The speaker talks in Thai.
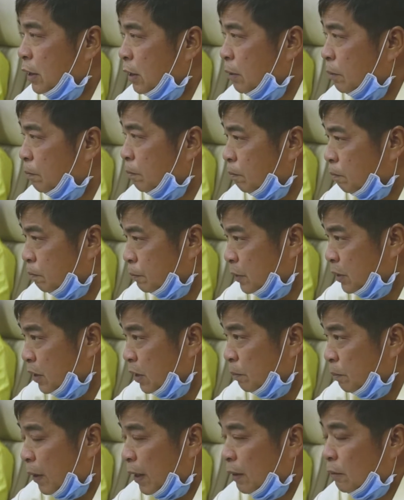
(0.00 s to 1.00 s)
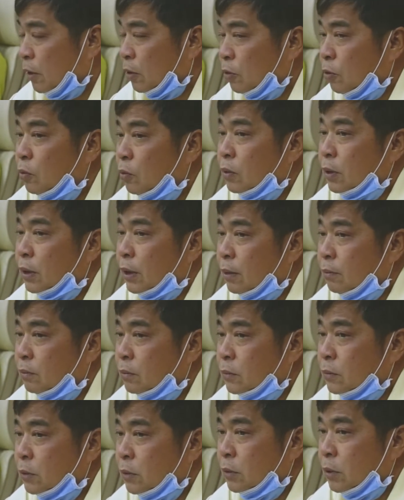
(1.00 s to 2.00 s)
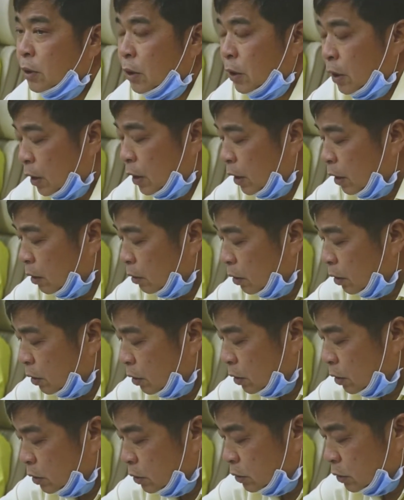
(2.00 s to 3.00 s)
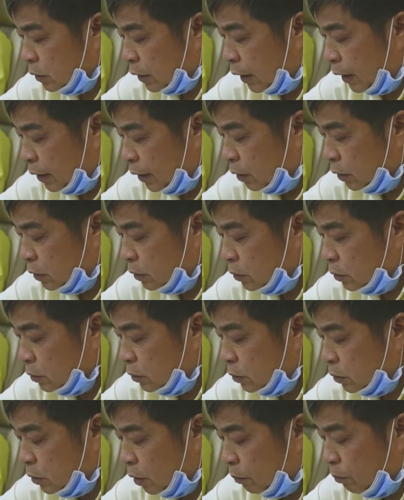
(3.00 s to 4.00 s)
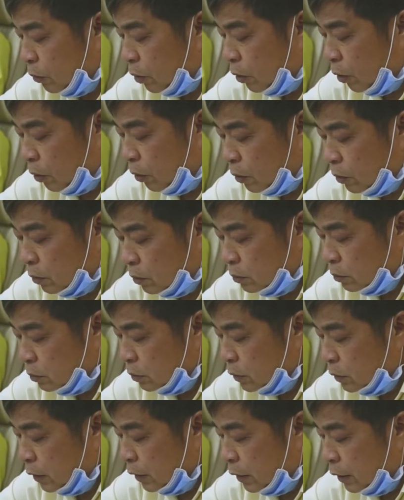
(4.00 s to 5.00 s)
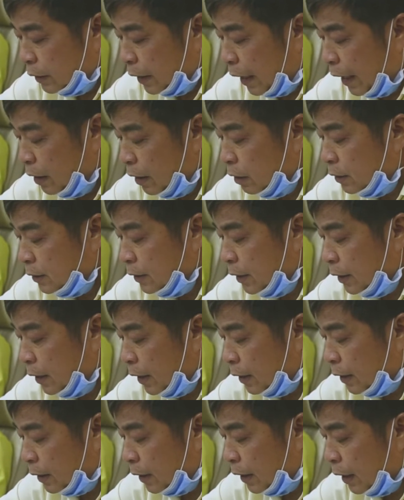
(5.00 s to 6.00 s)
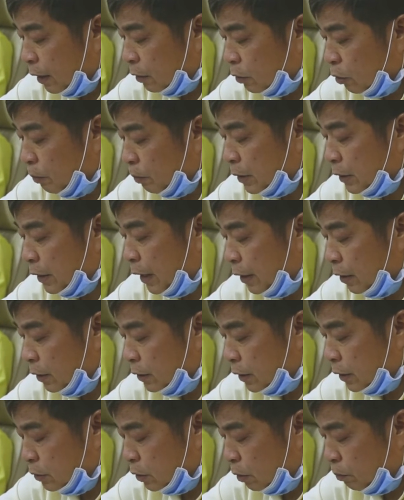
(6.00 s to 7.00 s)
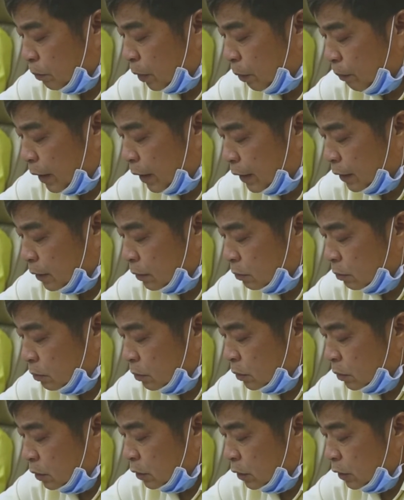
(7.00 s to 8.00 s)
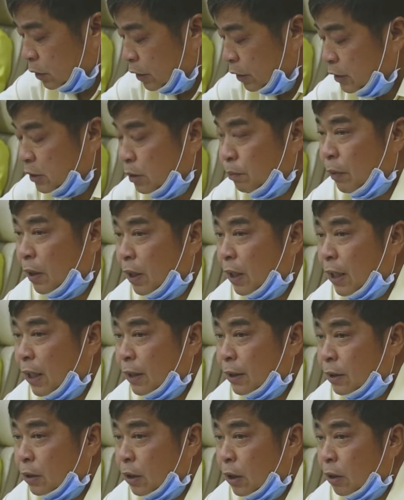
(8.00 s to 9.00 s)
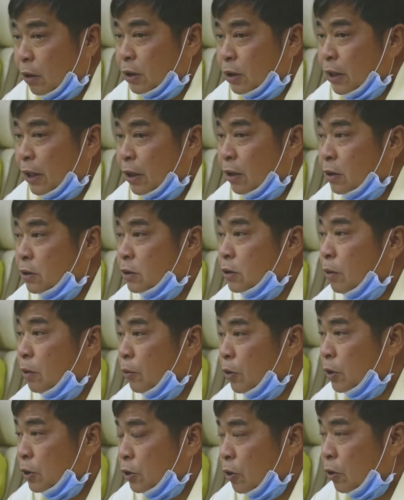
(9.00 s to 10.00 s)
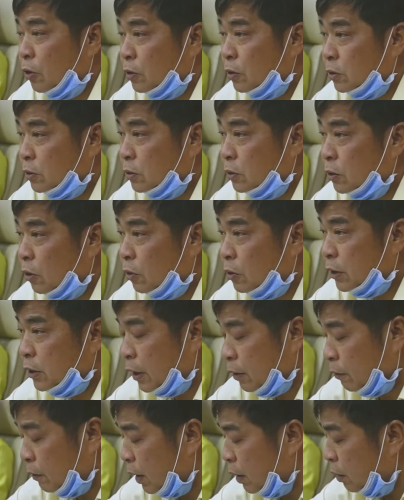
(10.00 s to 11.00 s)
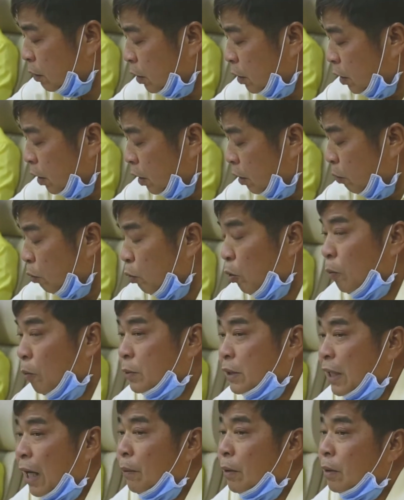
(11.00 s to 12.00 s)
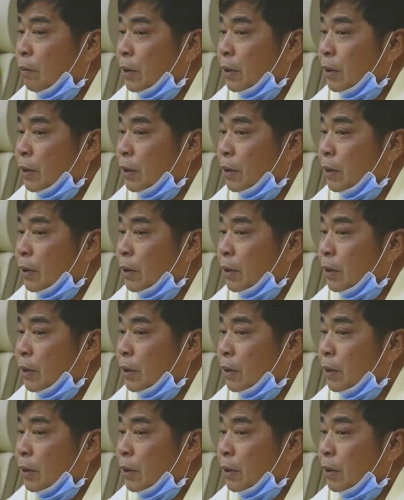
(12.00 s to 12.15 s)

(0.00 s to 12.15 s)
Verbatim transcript: สี่สี่พันหนึ่งแล้วก็ใช้เงินซ่อมโรงใช้ที่ี่ล้านเก้าอกมาใช้เงินซ่อมประมาณยี่สิบกว่าล้าน แต่ก็ใช้เงินซ่อมโอชต้องแสนกว่ารวมใช้มัน